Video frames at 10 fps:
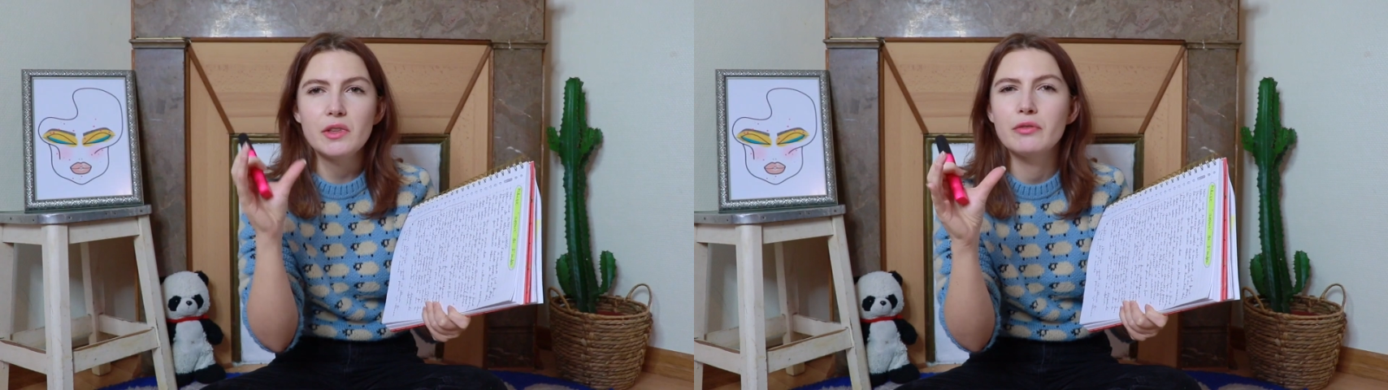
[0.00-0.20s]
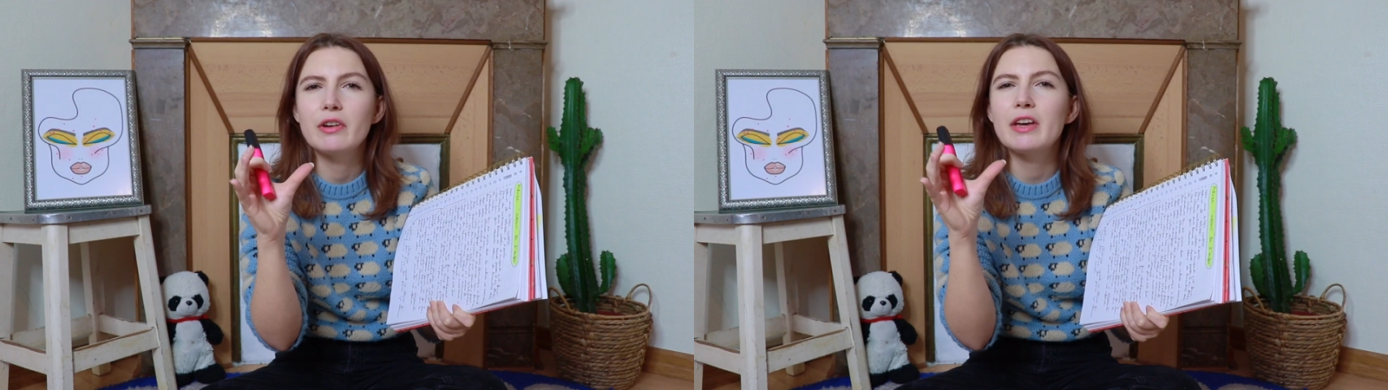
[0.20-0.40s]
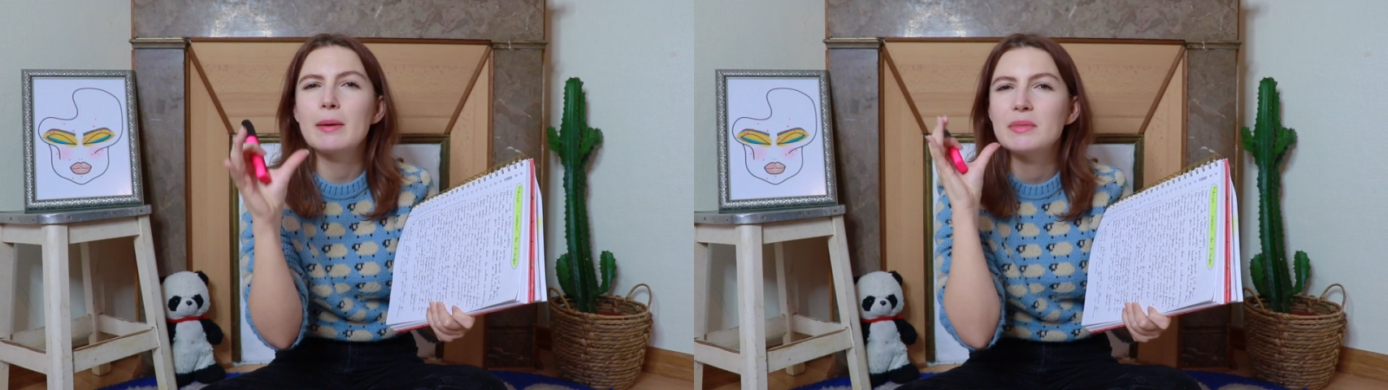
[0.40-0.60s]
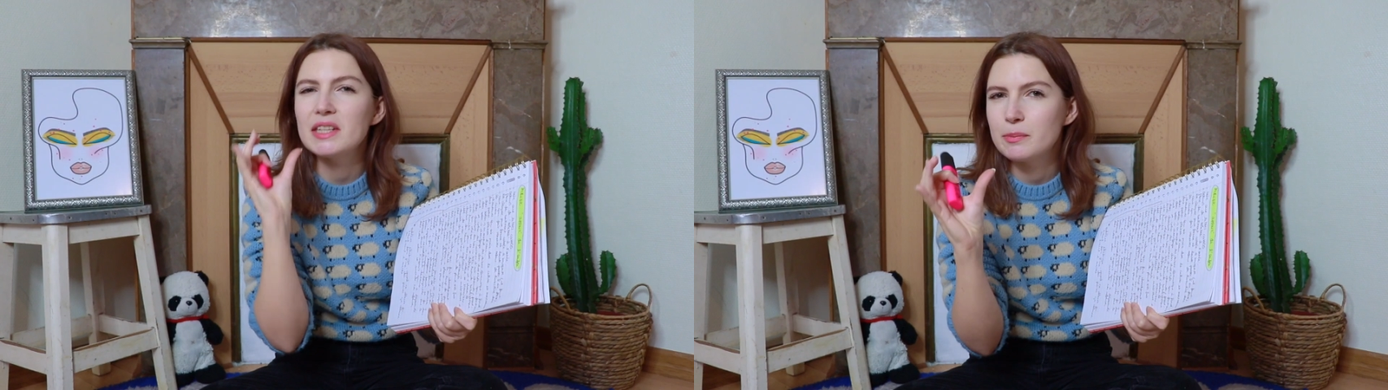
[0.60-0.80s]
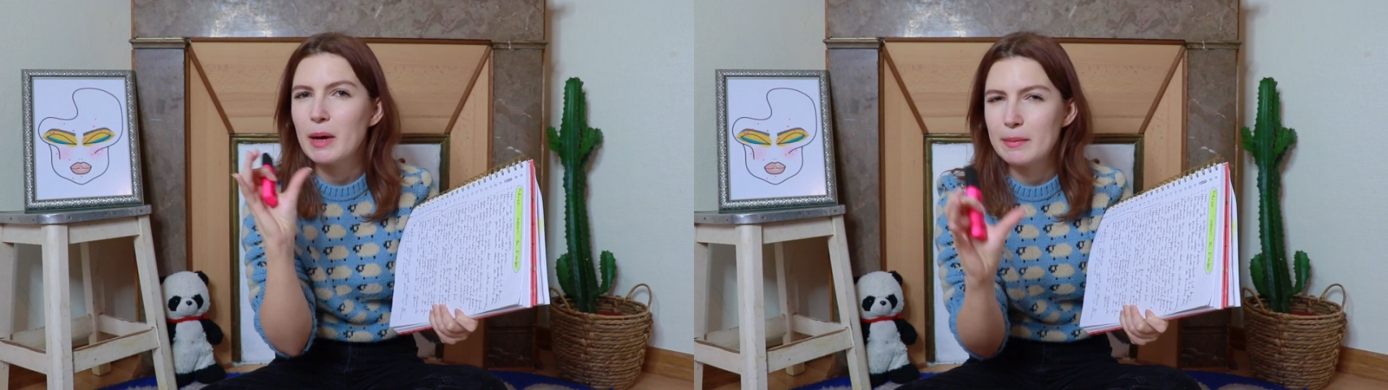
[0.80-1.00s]
On va faire
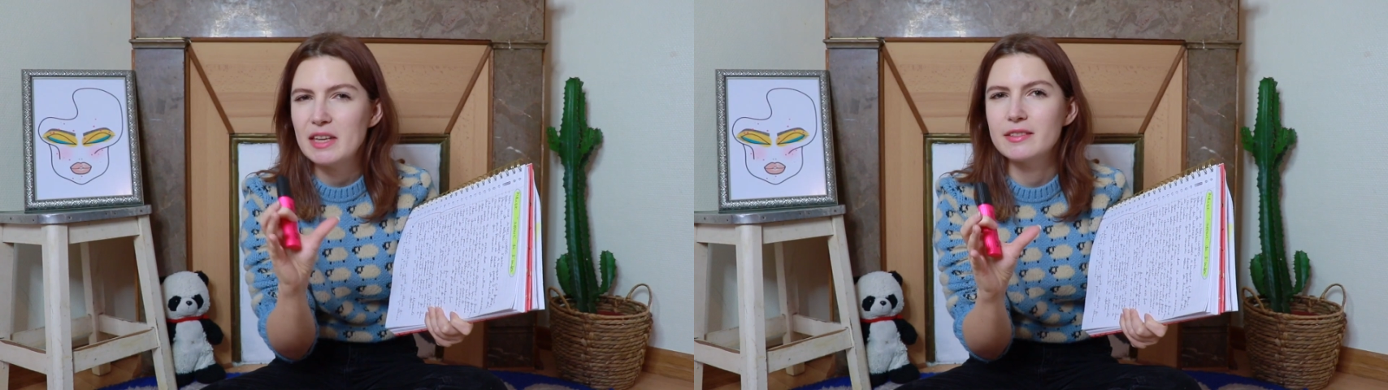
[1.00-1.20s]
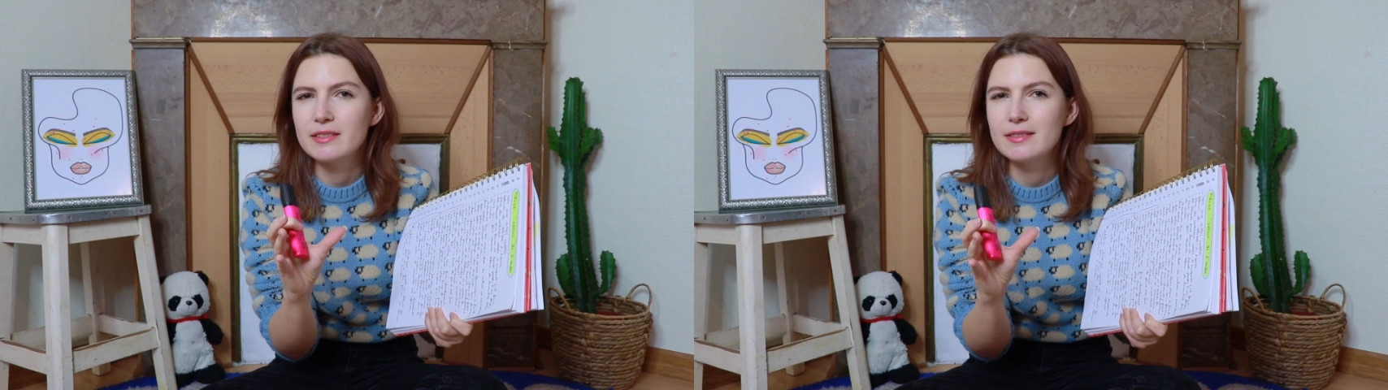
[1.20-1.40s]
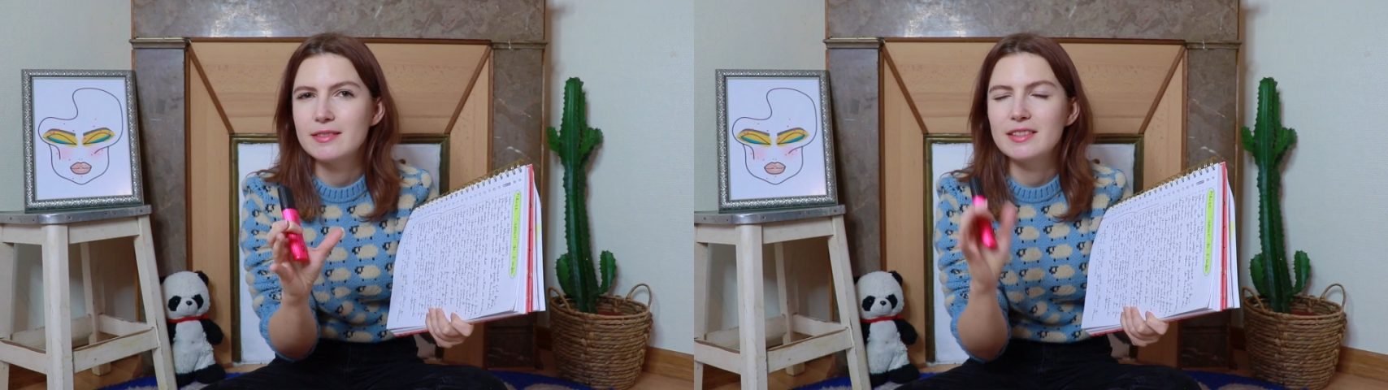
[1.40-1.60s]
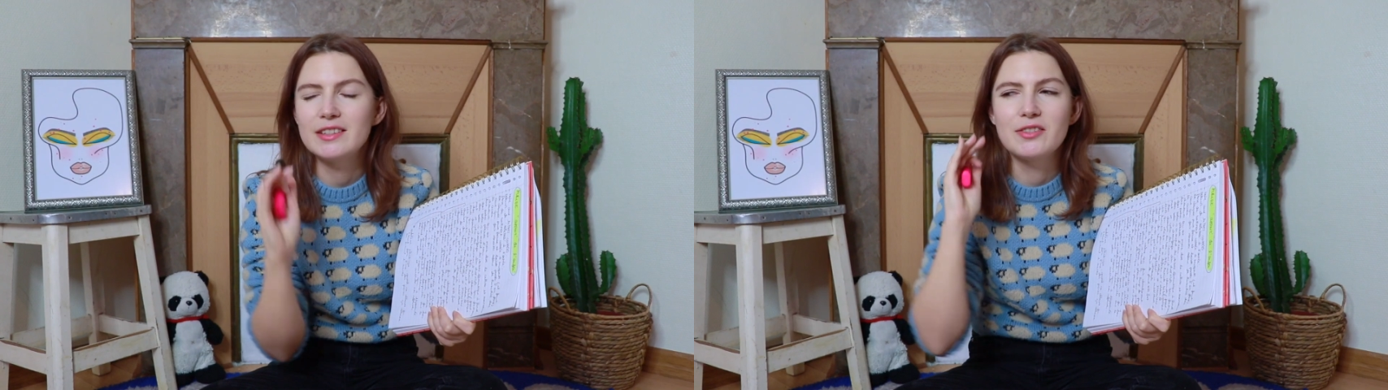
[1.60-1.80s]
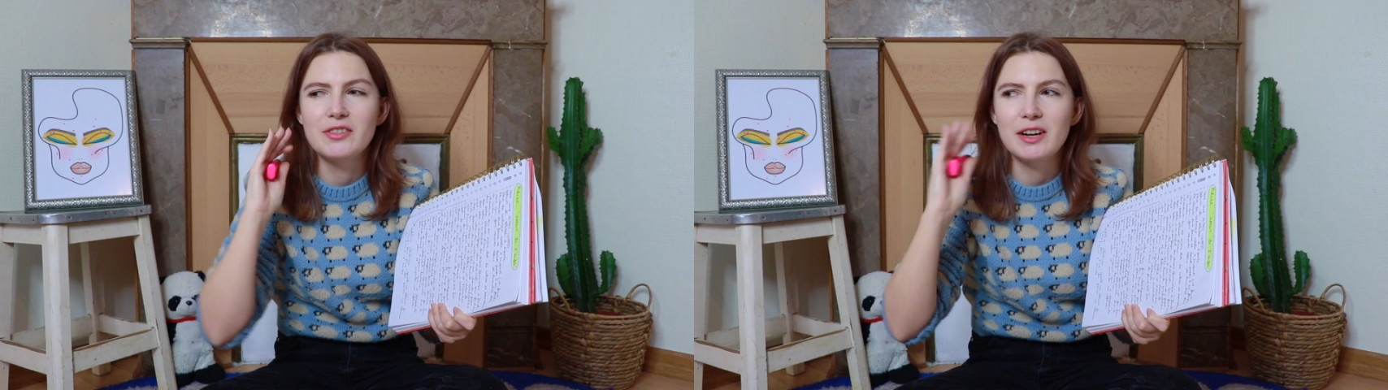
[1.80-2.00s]
pièce par pièce.
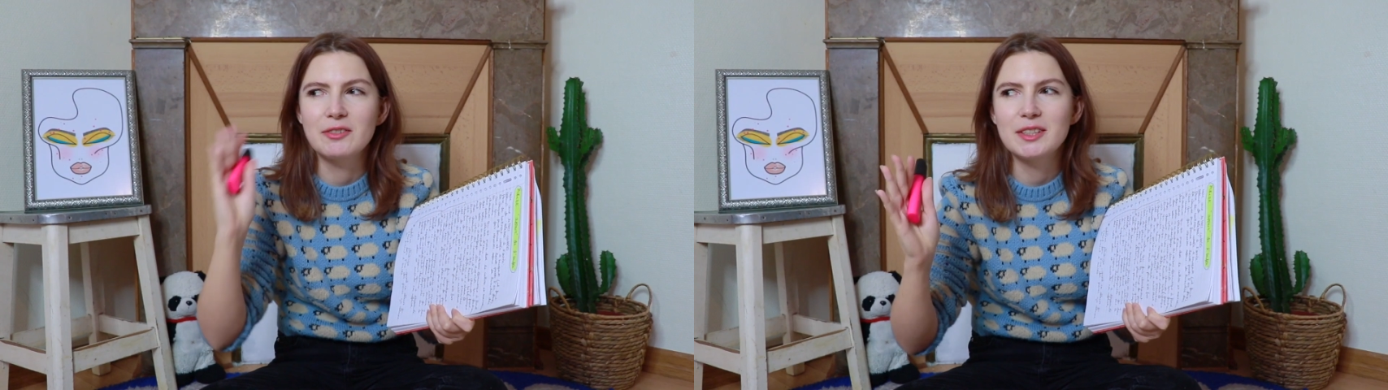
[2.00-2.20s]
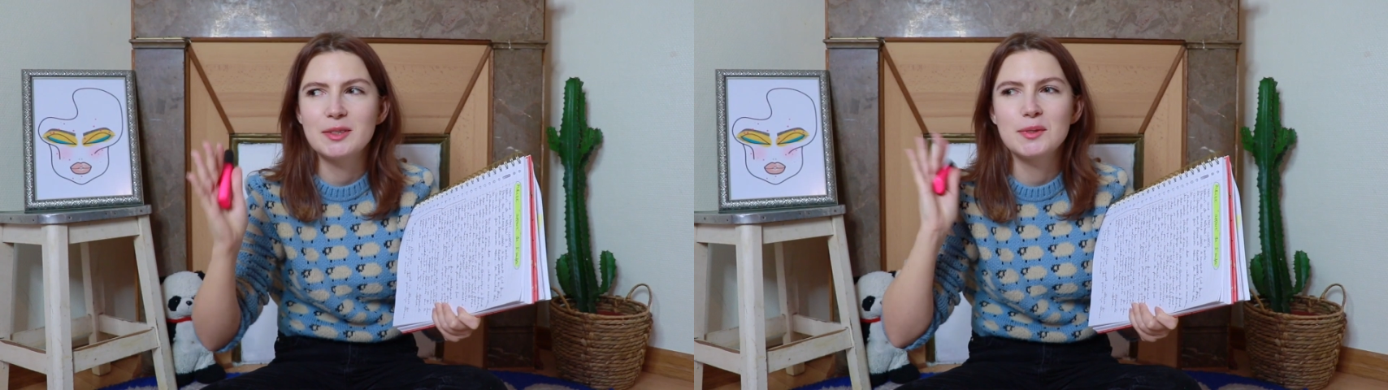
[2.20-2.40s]
Et je vais vous raconter